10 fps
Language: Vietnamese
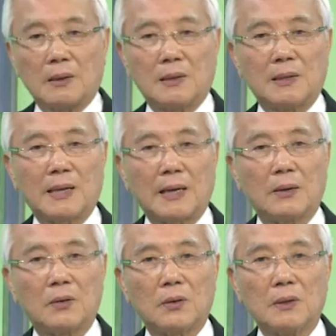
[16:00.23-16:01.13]
chỉ
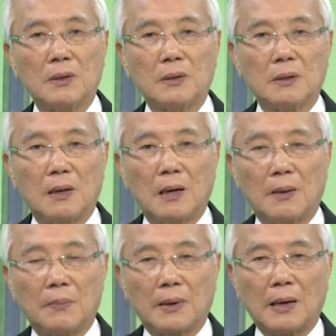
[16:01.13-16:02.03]
dành cho những cái trường
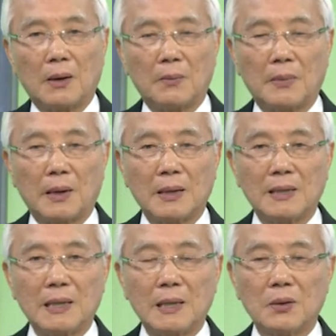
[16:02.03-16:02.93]
hợp nào mà cái
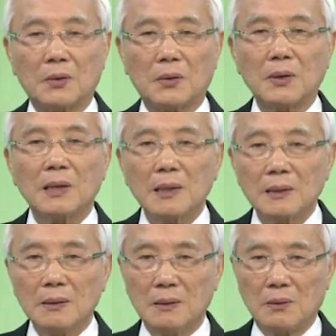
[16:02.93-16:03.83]
trĩ của nó
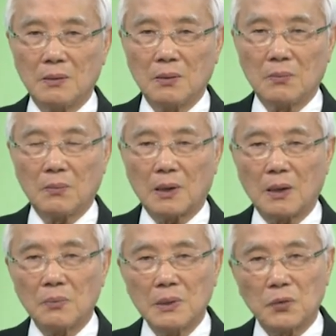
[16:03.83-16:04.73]
lớn mà
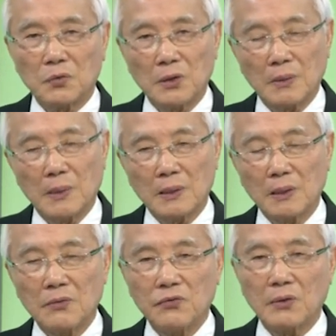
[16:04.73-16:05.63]
không điều trị bằng
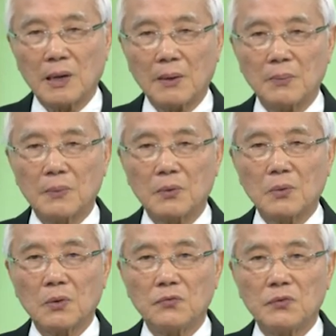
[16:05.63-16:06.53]
những phương pháp mà
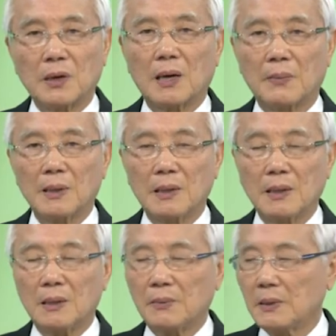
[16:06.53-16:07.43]
chúng tôi vừa kể bên
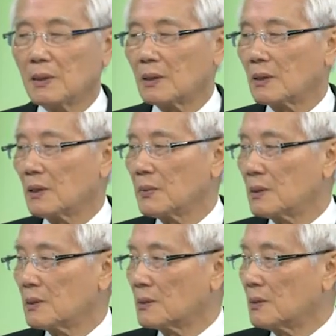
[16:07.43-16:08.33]
trên thì bây giờ người ta mới
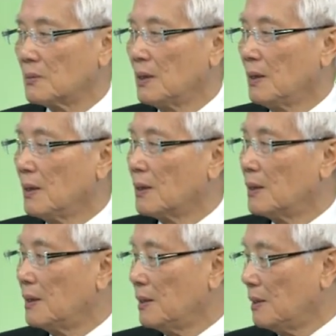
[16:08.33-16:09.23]
sử dụng
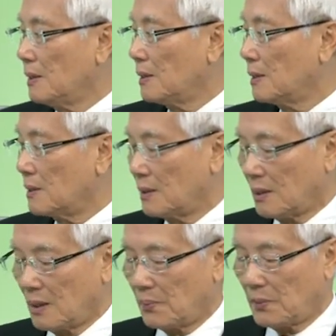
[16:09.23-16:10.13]
đến những cái trường
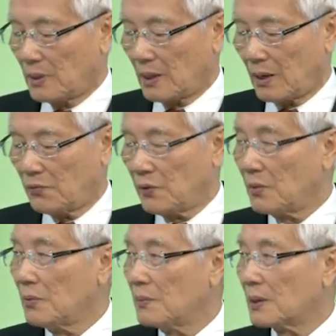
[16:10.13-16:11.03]
hợp mà giải
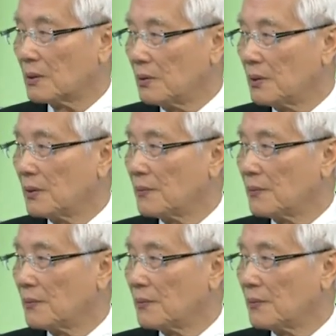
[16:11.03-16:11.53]
phẫu mà thôi.